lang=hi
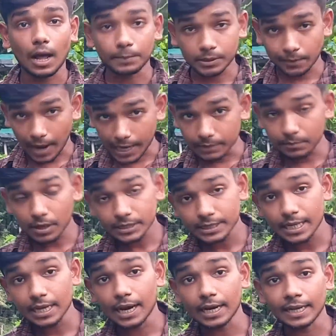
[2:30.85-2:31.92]
आप जब
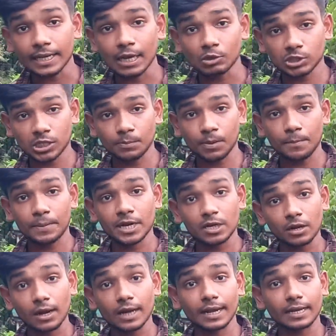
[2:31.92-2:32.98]
अनबॉक्सिंग करेंगे उस टाइम पर आप
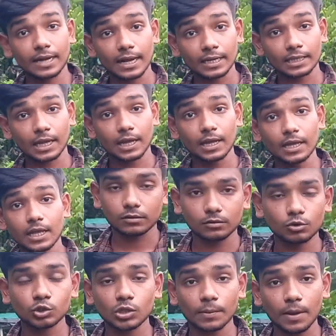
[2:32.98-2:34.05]
वीडियो करके रखना
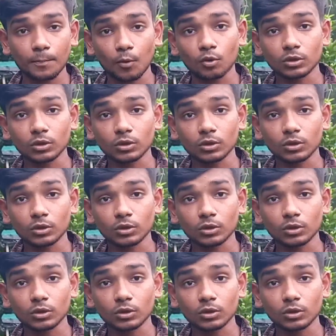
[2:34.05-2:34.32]
दोस्तों आपका